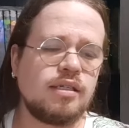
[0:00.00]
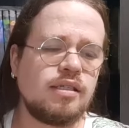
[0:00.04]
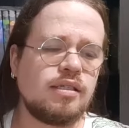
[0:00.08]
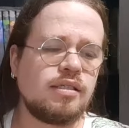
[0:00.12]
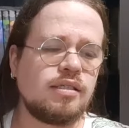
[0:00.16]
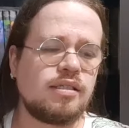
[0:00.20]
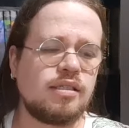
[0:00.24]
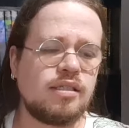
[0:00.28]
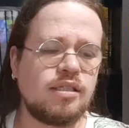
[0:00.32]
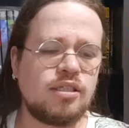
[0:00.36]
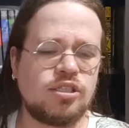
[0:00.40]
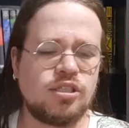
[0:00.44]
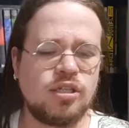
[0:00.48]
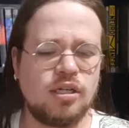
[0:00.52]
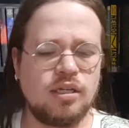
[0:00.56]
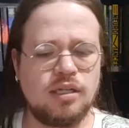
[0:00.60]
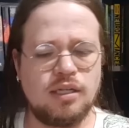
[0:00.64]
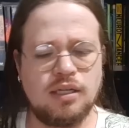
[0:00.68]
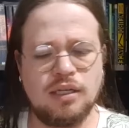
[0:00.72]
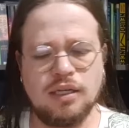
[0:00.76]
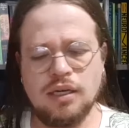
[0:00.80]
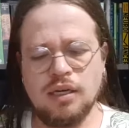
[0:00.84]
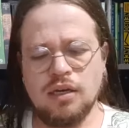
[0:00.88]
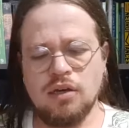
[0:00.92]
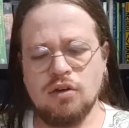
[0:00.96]
existe
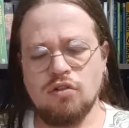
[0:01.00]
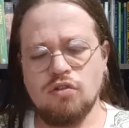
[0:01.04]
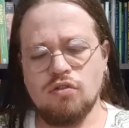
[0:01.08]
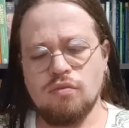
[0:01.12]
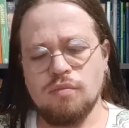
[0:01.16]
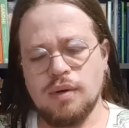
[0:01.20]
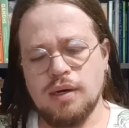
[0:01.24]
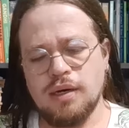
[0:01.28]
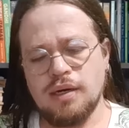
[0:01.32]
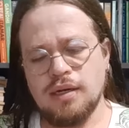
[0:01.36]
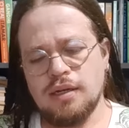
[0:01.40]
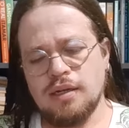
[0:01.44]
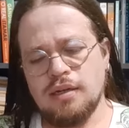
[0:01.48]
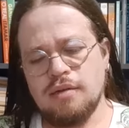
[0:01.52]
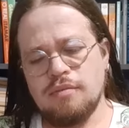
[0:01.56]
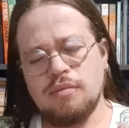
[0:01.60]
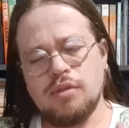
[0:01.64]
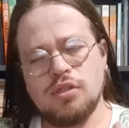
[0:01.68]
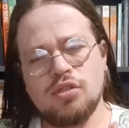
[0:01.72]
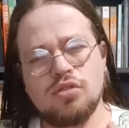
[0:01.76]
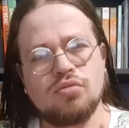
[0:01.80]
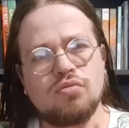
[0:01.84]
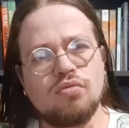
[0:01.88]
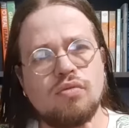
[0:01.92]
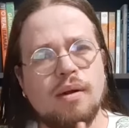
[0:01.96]
ali uma
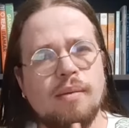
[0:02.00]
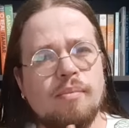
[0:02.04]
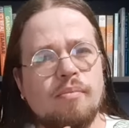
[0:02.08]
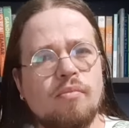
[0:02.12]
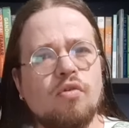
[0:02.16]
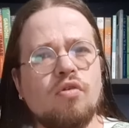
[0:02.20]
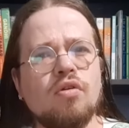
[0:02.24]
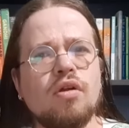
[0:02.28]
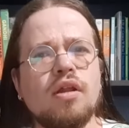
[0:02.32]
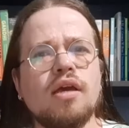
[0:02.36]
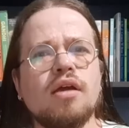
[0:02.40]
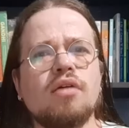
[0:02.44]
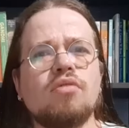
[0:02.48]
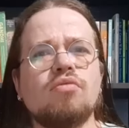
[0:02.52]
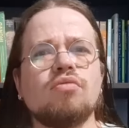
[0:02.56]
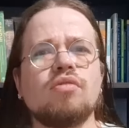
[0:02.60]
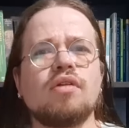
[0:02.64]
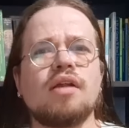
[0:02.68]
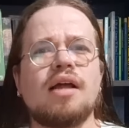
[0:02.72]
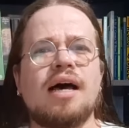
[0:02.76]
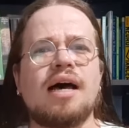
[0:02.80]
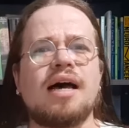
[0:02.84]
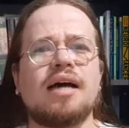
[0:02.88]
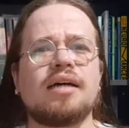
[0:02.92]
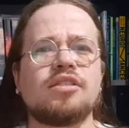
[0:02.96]
mistura
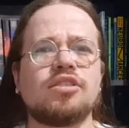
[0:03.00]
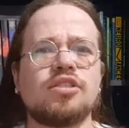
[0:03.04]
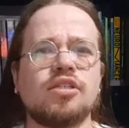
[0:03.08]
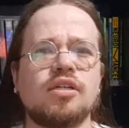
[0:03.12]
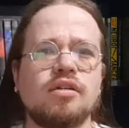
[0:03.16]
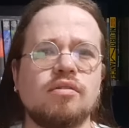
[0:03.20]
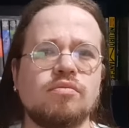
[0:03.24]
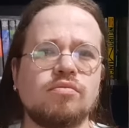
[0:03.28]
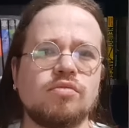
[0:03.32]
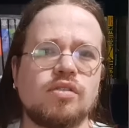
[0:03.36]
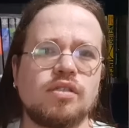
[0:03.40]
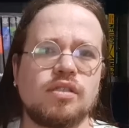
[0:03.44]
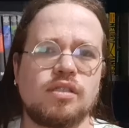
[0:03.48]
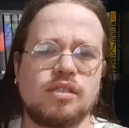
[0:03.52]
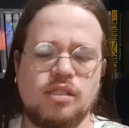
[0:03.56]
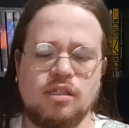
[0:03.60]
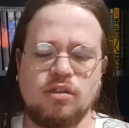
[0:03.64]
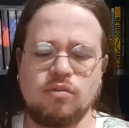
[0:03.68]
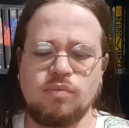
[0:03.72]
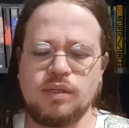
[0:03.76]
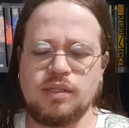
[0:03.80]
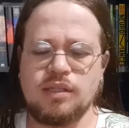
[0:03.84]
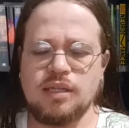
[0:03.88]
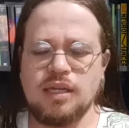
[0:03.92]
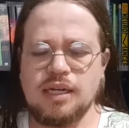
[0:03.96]
molecular, digamos assim,
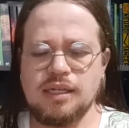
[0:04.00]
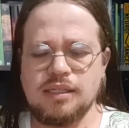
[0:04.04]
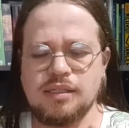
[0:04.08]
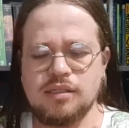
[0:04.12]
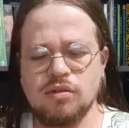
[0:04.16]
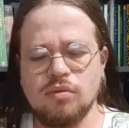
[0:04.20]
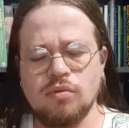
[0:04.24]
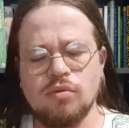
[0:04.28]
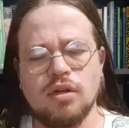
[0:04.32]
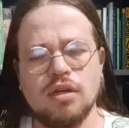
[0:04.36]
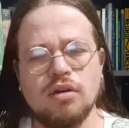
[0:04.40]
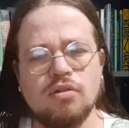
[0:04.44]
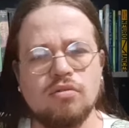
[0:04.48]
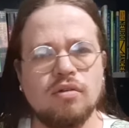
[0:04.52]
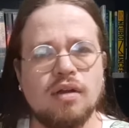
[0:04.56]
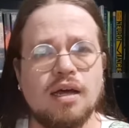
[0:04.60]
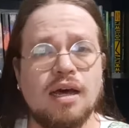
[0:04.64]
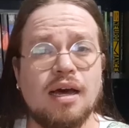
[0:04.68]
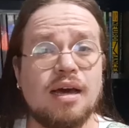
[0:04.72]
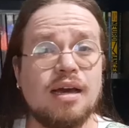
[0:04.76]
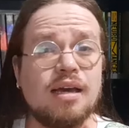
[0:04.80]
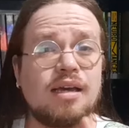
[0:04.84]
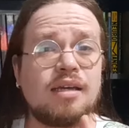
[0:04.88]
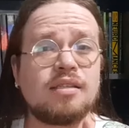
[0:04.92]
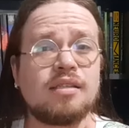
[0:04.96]
uma interação
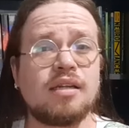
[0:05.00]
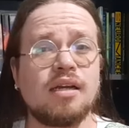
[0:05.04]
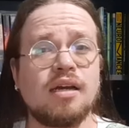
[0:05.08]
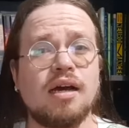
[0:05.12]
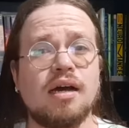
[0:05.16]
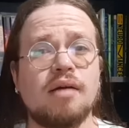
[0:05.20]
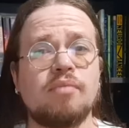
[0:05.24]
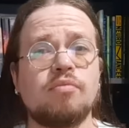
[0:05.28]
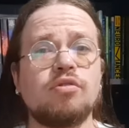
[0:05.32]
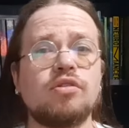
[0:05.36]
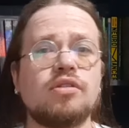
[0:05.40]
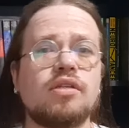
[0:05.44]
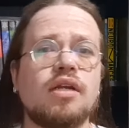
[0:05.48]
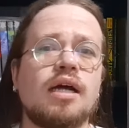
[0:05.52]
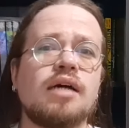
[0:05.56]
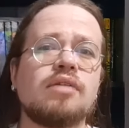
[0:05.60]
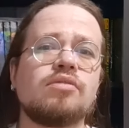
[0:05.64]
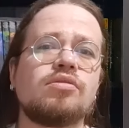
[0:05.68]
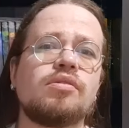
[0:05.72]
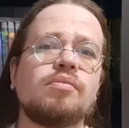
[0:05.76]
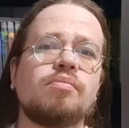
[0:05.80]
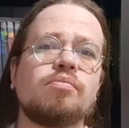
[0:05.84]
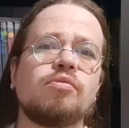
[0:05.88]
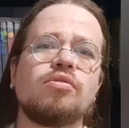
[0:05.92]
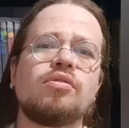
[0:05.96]
molecular entre
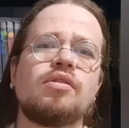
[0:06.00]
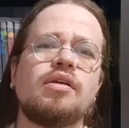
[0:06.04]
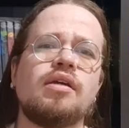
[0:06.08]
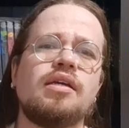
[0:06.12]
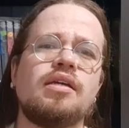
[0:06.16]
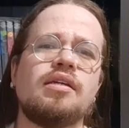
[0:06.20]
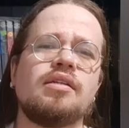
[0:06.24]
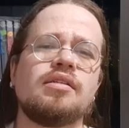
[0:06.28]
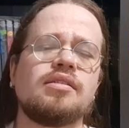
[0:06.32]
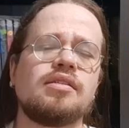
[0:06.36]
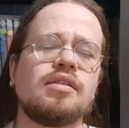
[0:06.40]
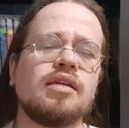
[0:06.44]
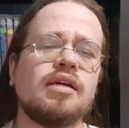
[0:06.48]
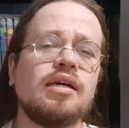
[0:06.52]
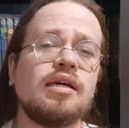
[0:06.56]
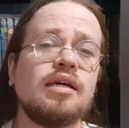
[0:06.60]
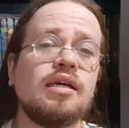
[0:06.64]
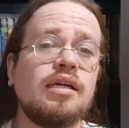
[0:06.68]
carboidratos e proteínas,